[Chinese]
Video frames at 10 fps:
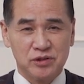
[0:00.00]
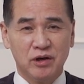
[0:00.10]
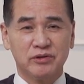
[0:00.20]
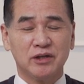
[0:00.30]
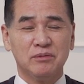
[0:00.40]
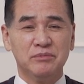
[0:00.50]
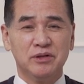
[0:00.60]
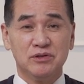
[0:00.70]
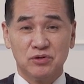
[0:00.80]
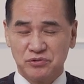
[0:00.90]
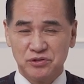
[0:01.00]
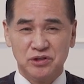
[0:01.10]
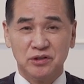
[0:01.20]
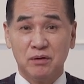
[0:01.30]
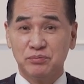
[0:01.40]
要他的命，九十
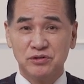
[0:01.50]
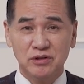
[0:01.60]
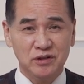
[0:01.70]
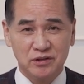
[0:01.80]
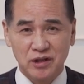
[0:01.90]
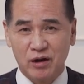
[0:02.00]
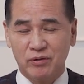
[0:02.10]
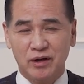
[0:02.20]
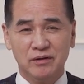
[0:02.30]
七刀不是一刀